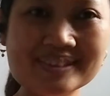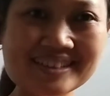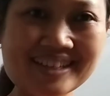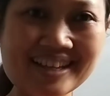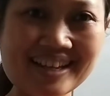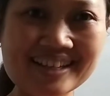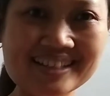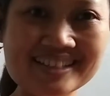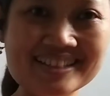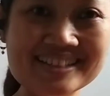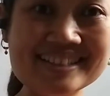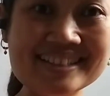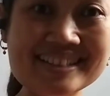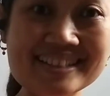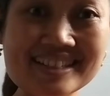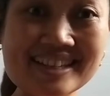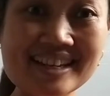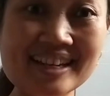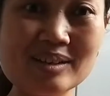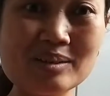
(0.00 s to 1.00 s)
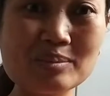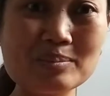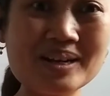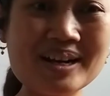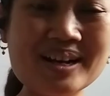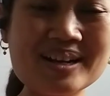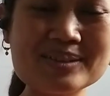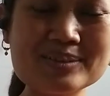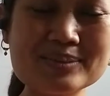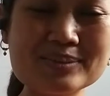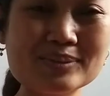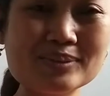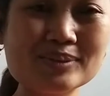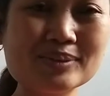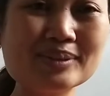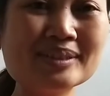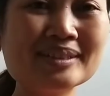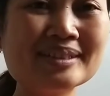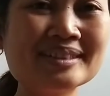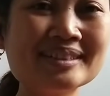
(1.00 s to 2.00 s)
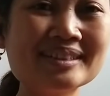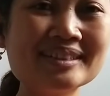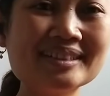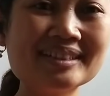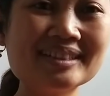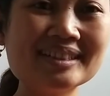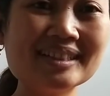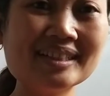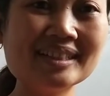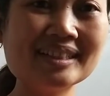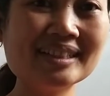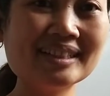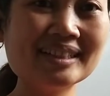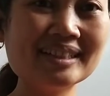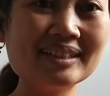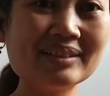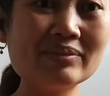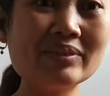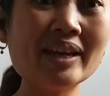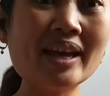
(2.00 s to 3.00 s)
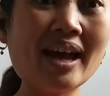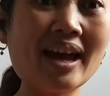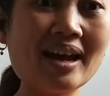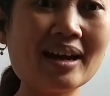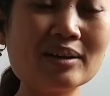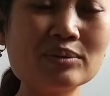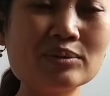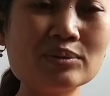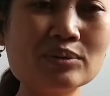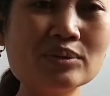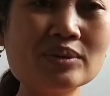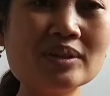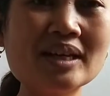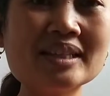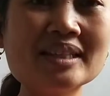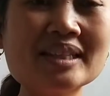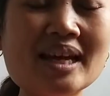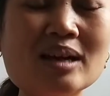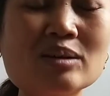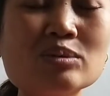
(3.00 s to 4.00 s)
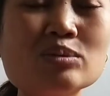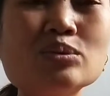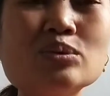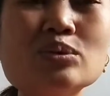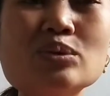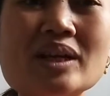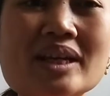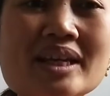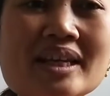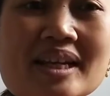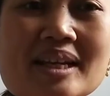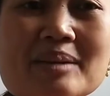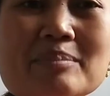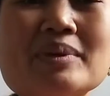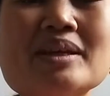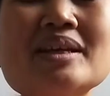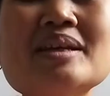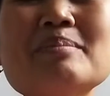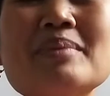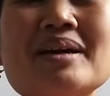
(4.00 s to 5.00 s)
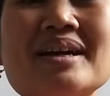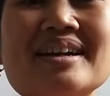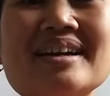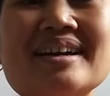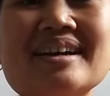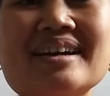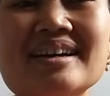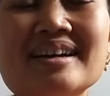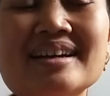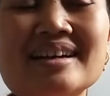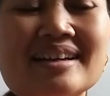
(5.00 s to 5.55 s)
nah di sini ya nomor aku di WA aku nanti aku kirim gimana